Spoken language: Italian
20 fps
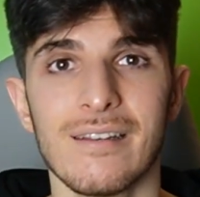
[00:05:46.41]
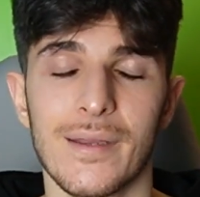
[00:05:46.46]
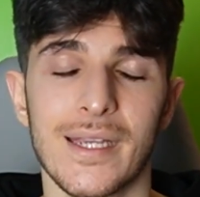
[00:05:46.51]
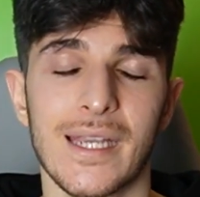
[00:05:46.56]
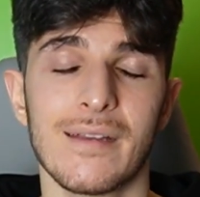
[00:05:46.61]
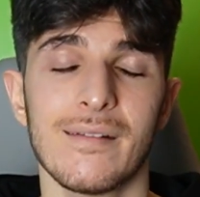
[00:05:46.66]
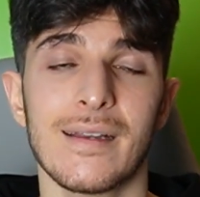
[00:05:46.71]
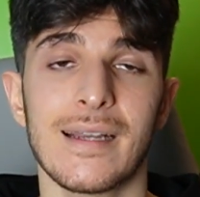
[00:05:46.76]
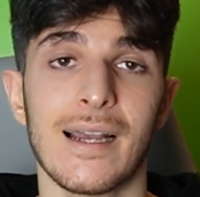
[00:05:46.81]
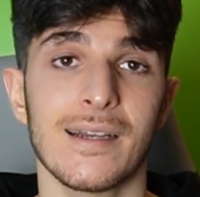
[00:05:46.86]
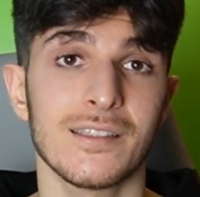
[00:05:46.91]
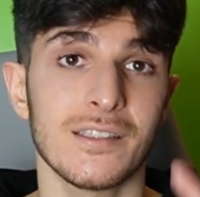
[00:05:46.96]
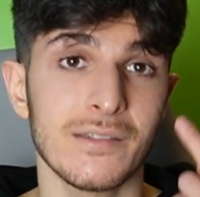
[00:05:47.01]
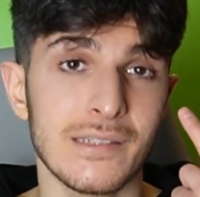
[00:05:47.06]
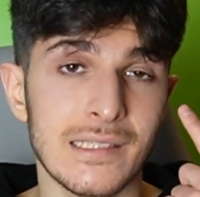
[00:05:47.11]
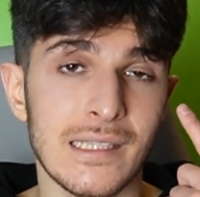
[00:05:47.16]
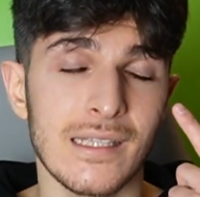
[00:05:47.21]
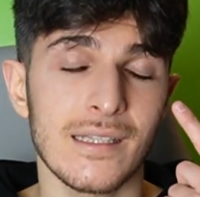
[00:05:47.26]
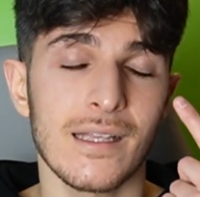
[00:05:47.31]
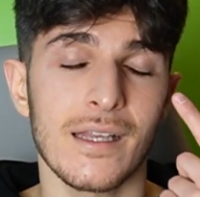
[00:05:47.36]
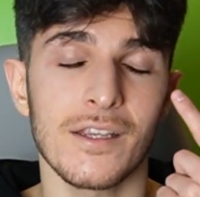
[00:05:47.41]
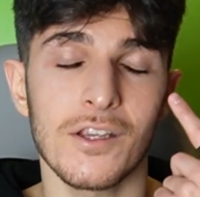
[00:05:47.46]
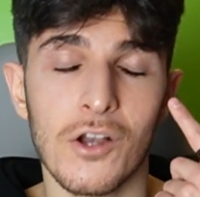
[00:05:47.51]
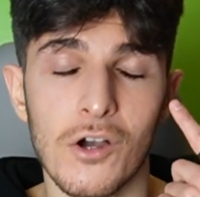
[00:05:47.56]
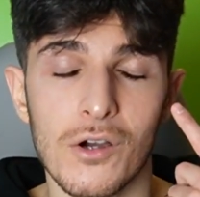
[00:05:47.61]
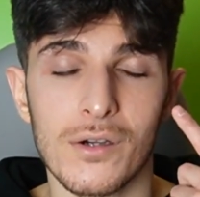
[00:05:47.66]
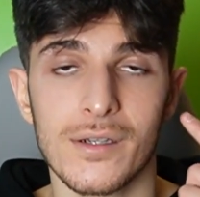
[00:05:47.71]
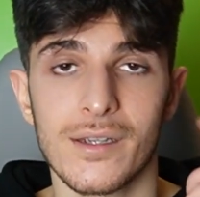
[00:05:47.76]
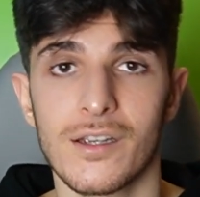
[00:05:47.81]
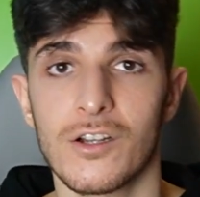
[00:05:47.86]
Perché ragazzi, vedete dagli
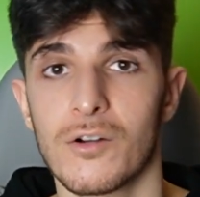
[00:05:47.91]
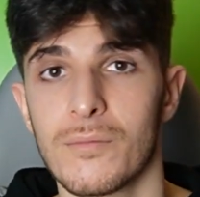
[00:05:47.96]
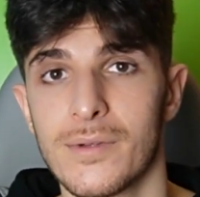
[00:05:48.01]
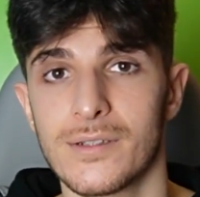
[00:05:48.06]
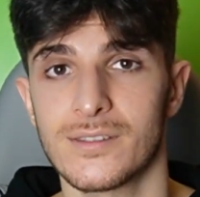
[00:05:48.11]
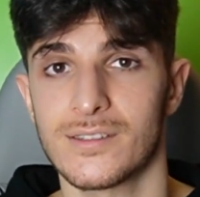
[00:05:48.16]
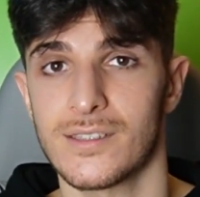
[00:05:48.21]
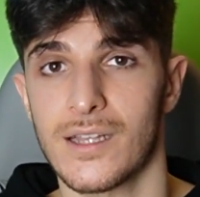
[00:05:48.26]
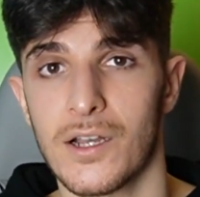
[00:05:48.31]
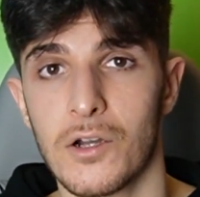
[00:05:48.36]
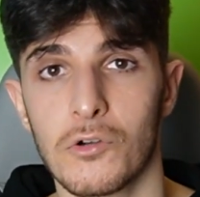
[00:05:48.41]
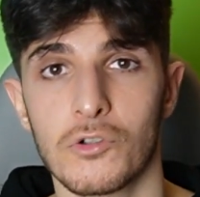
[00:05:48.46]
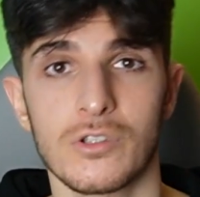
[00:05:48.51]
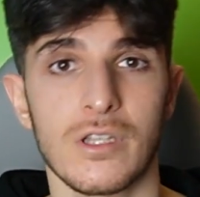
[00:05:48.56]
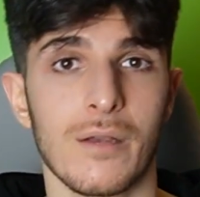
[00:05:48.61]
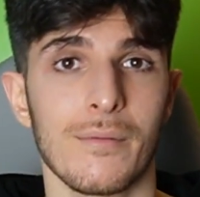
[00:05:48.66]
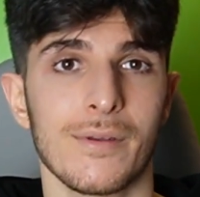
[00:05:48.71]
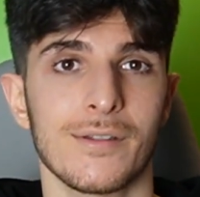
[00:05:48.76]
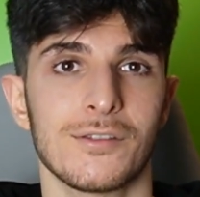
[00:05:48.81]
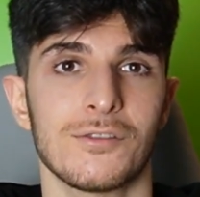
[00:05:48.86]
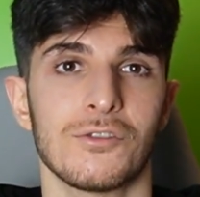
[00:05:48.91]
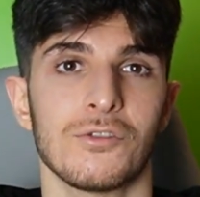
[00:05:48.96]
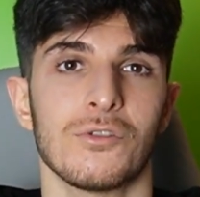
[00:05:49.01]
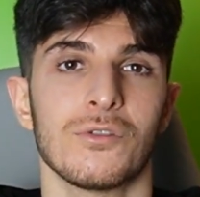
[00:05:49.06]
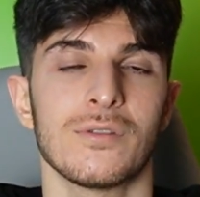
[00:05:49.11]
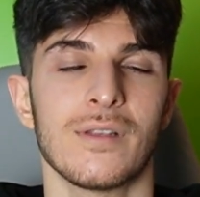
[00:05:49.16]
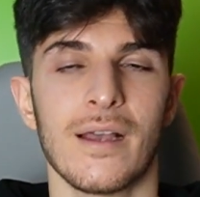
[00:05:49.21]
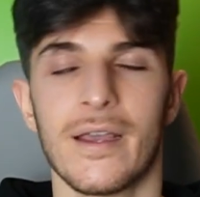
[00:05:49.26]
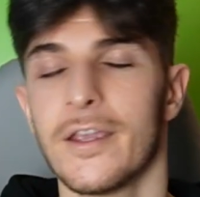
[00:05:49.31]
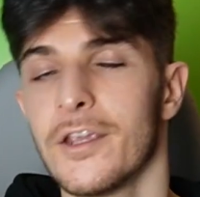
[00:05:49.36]
occhi come sta una
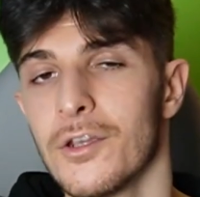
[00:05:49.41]
persona.